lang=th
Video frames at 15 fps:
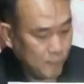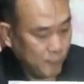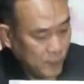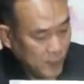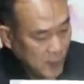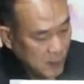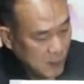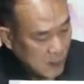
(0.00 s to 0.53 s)
บ
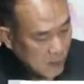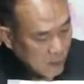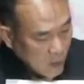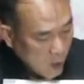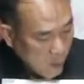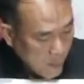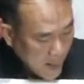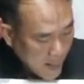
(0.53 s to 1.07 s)

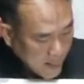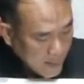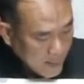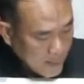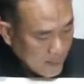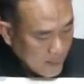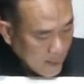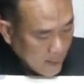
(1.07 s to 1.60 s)
ต่อมาก็
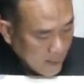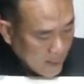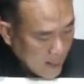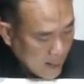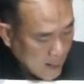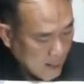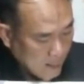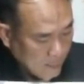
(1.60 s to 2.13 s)
คือลัค
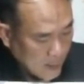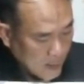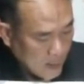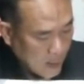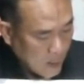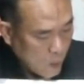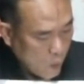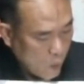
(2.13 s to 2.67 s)
นาราศีธ
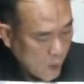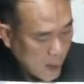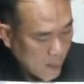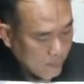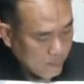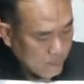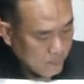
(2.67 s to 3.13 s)
นูครับ